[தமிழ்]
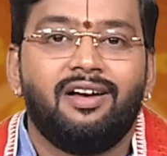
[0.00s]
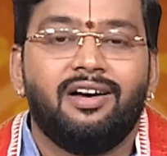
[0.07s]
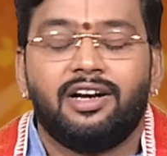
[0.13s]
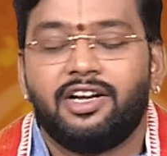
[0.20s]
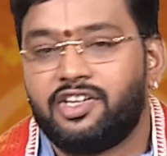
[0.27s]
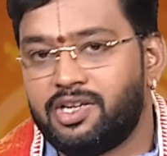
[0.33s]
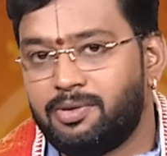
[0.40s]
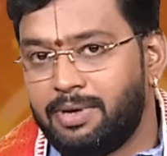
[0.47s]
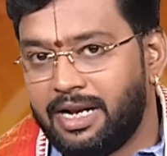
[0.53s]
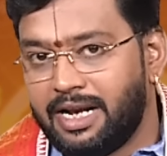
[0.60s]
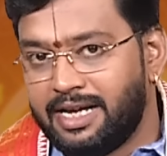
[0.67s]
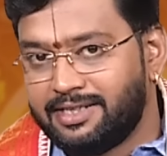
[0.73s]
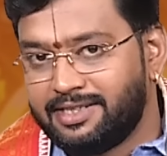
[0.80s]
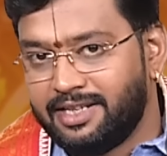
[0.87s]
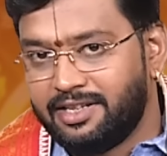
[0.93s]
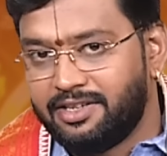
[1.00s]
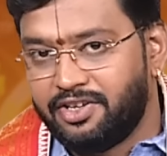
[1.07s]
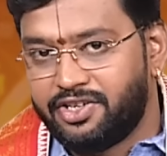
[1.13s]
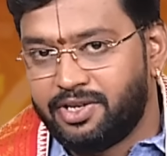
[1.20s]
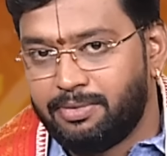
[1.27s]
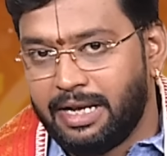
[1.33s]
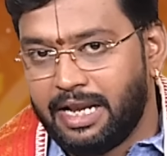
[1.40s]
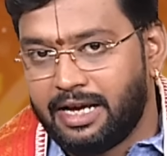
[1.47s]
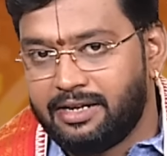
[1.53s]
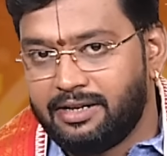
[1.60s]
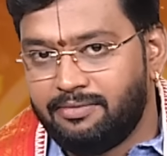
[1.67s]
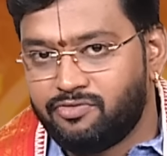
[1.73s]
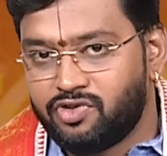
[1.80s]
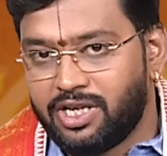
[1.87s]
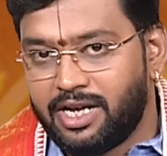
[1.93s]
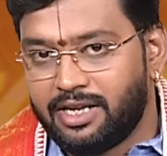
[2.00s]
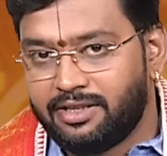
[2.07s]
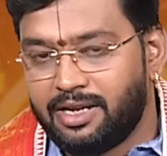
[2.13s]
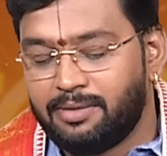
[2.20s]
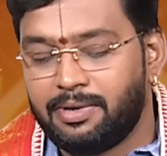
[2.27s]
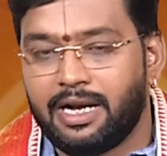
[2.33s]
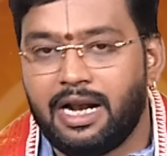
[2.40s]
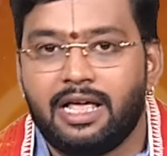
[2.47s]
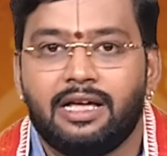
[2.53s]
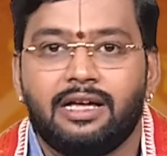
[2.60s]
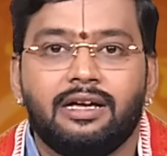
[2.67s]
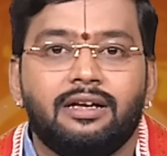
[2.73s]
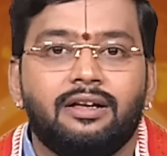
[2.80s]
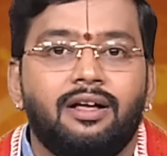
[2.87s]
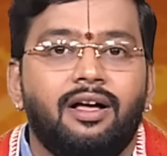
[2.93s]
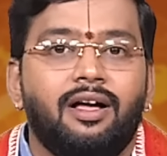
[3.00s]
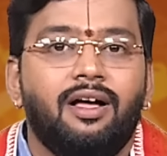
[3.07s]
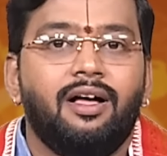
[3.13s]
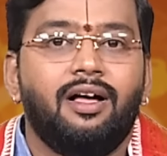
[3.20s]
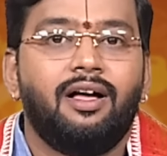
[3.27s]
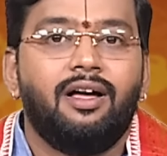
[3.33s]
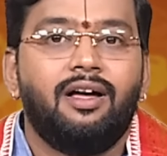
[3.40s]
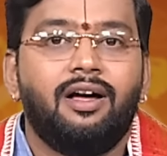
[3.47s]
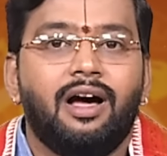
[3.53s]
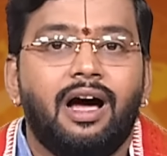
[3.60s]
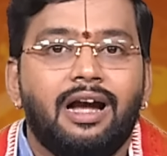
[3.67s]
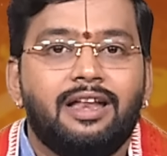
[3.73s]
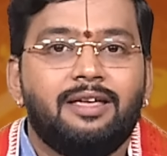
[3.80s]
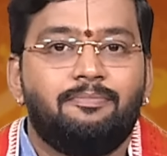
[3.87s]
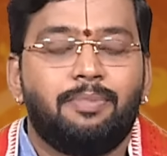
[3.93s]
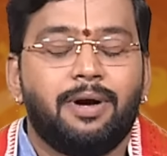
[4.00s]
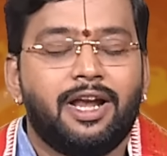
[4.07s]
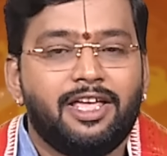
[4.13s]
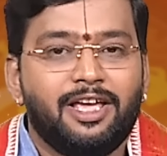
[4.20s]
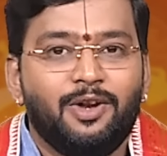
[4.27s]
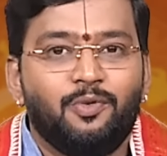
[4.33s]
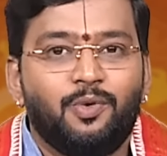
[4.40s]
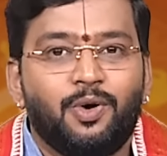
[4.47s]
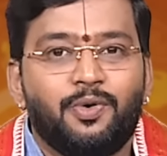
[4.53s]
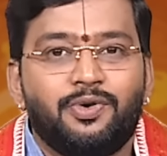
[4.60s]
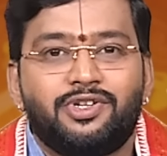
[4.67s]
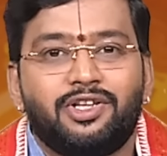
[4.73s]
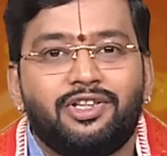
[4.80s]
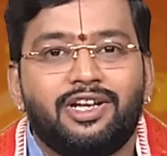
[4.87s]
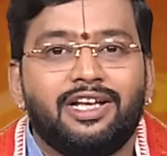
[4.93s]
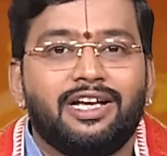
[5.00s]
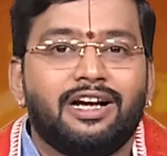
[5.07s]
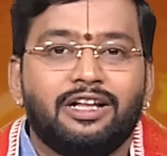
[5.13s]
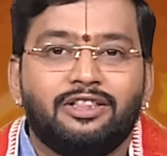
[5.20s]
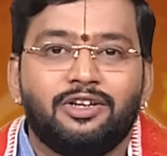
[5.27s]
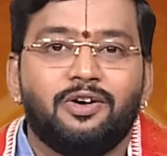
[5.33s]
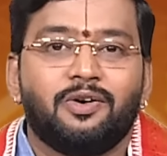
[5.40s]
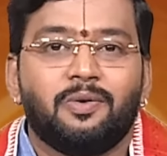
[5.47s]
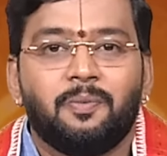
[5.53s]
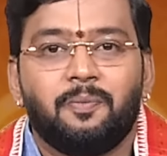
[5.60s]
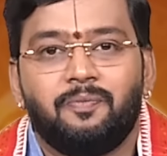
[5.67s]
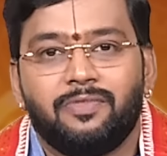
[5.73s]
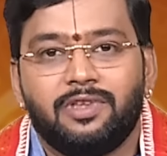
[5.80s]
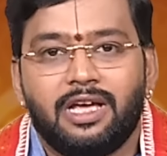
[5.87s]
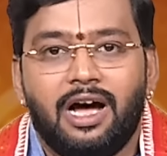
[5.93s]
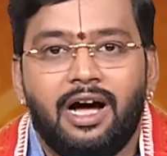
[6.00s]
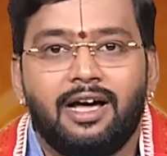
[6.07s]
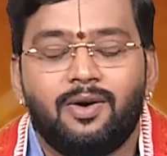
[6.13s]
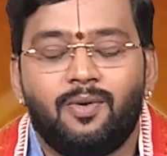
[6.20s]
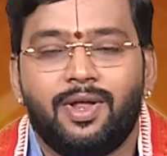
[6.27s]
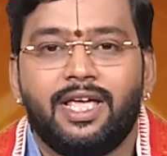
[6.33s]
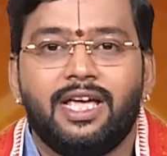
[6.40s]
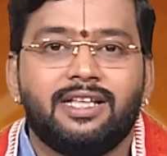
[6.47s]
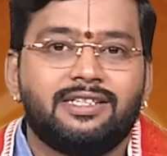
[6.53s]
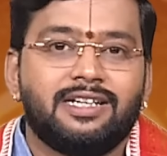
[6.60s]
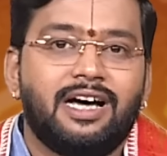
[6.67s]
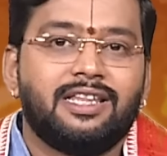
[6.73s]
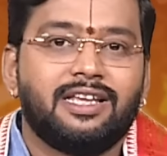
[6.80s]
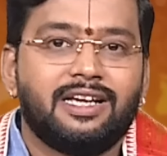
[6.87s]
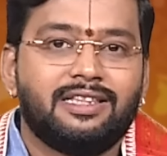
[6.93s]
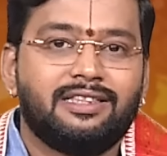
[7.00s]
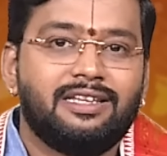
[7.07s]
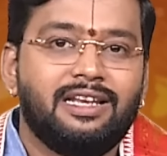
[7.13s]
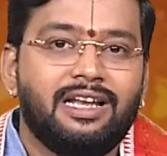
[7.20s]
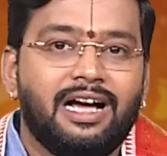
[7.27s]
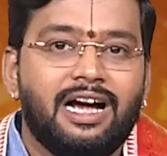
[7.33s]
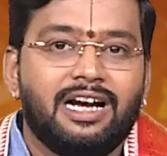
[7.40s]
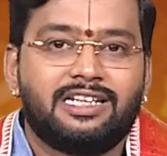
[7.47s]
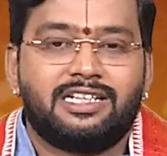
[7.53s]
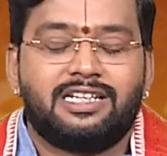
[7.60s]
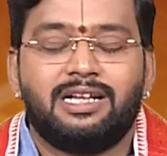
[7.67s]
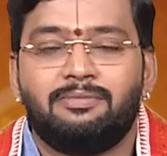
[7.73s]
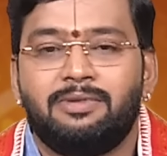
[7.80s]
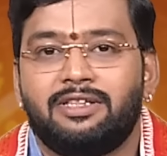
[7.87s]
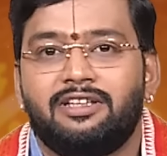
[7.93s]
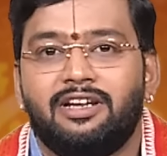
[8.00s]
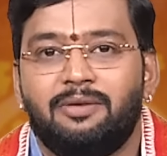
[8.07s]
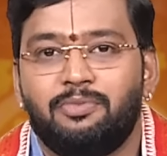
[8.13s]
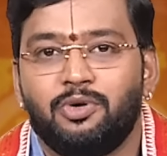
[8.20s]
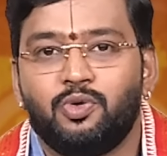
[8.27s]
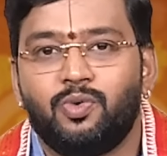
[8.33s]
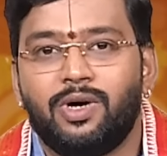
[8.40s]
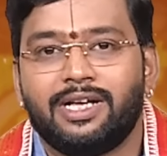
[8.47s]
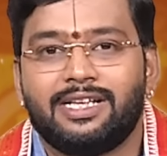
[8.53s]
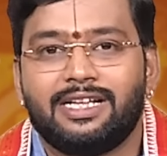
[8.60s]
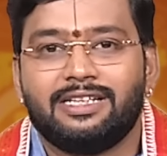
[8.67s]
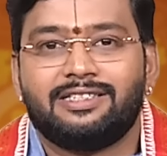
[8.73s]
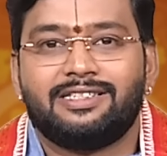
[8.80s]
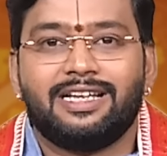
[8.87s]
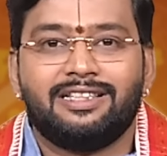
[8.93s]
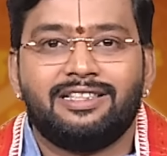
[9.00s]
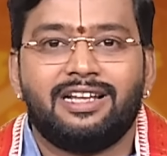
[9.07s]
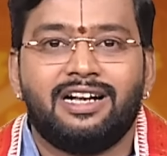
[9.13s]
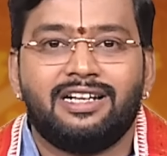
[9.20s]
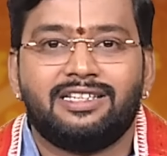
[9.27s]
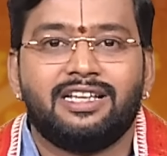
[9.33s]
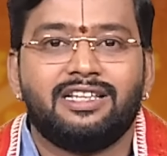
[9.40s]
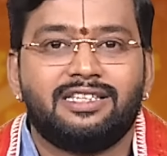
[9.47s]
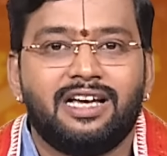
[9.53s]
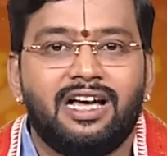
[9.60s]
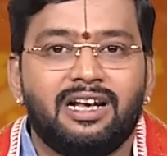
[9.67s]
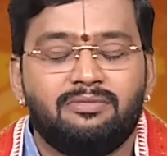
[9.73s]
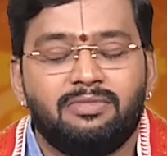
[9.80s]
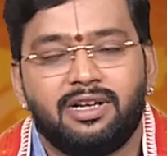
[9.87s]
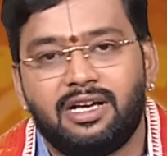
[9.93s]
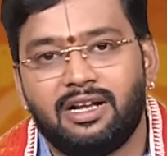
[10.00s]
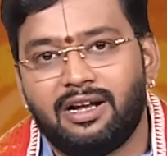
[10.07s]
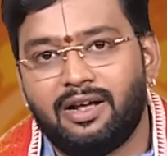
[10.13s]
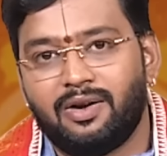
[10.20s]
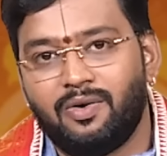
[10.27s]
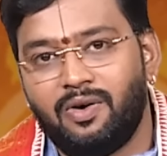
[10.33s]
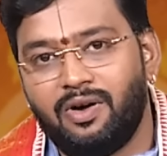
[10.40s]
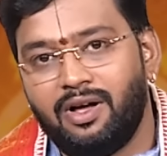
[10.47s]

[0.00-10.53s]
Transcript: ரிஷப ராசி அல்லது ரிஷப லக்னம் சார்ந்த நபர்களுக்கு அடிப்படையில் ஒரு விஷயத்தை நீங்கள் கற்றுக்கணும் யாருடைய ஜாதகத்தில் அஷ்டமத்தில் பொதுவாக சந்திரன் சஞ்சாரம் இருக்கிறாரோ